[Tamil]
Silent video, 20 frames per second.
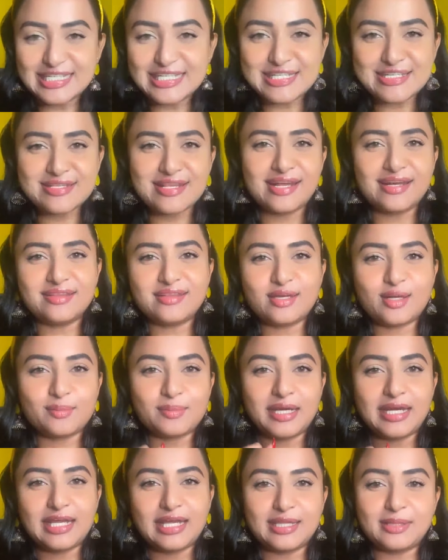டெசிஷன் எடுத்து
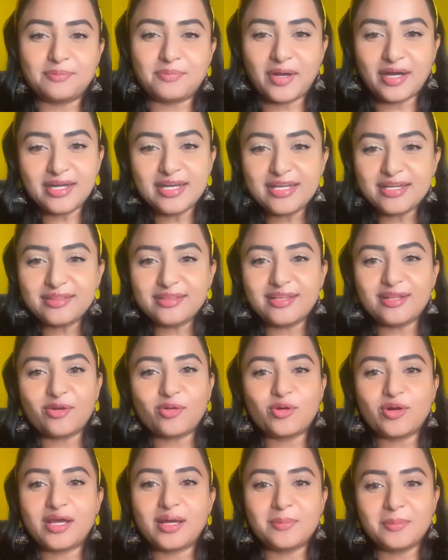நம்ம இன்னைக்கு இதை பண்ணியே
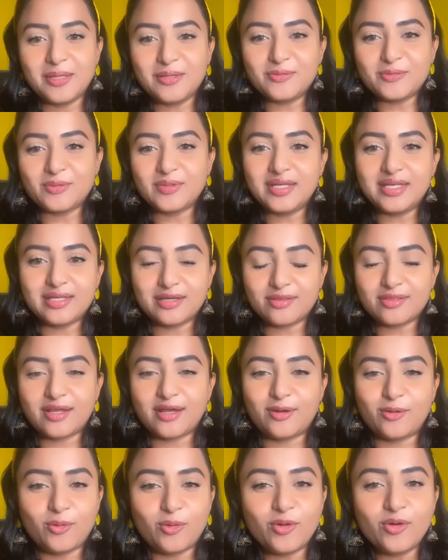தீரணும்டா அப்படின்னு சொல்லி
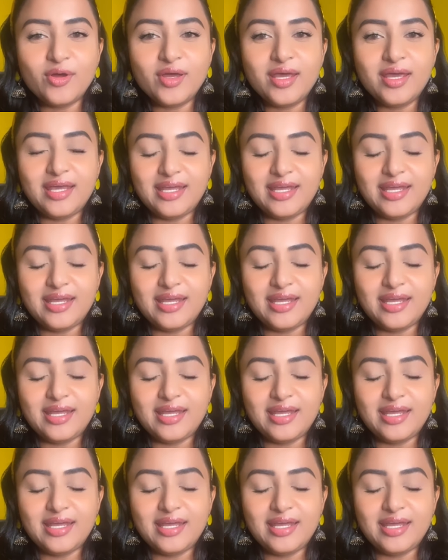இருந்தாலும்